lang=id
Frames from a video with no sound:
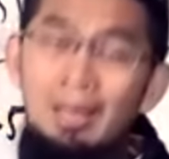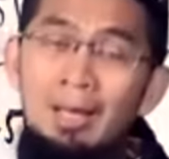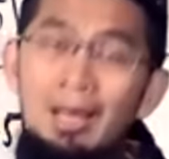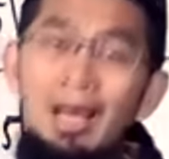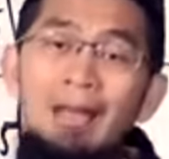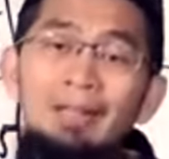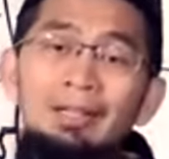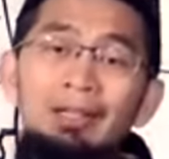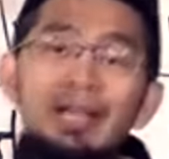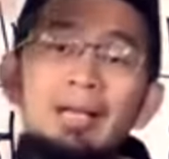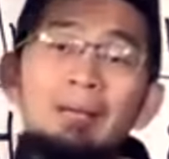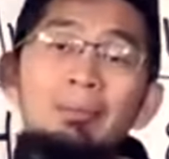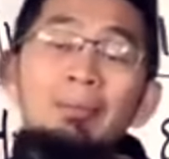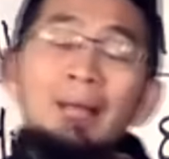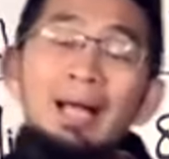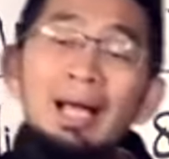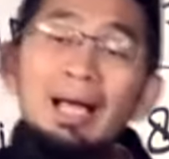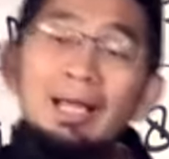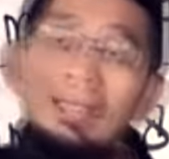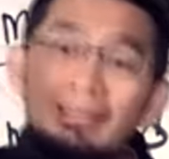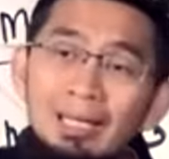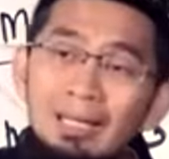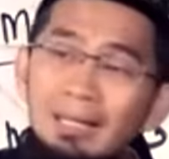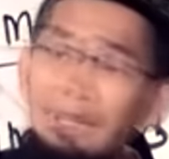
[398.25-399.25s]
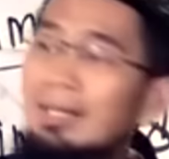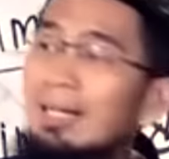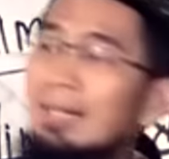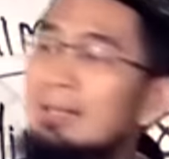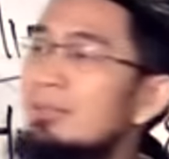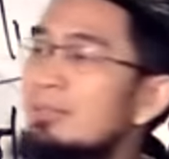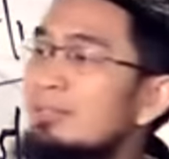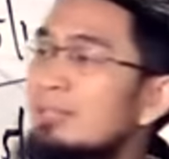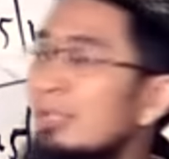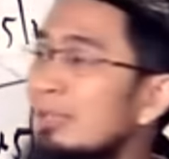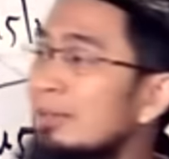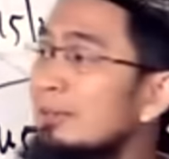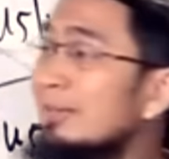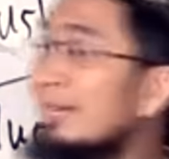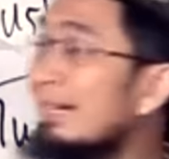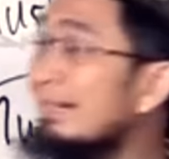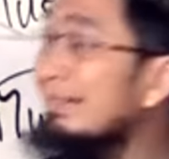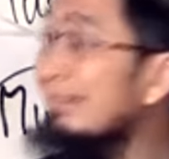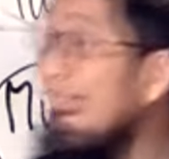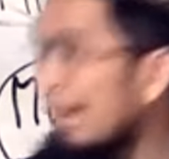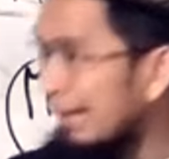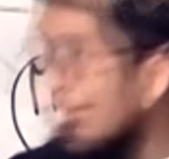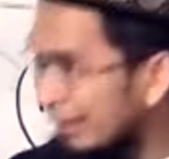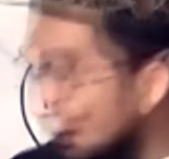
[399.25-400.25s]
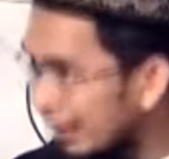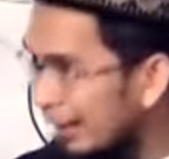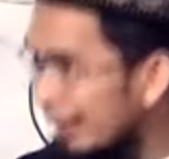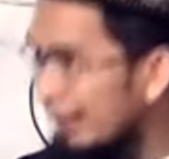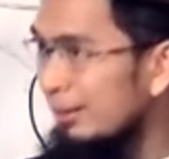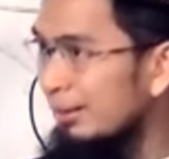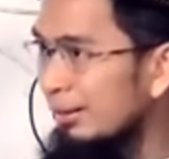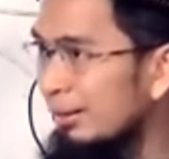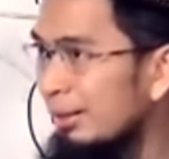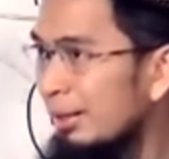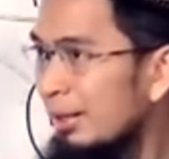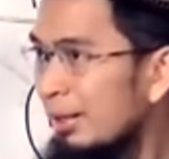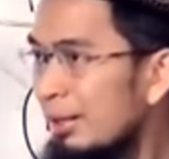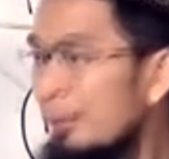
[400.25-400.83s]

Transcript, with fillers: Ada yang mengajarkan misalnya tentang keadilan,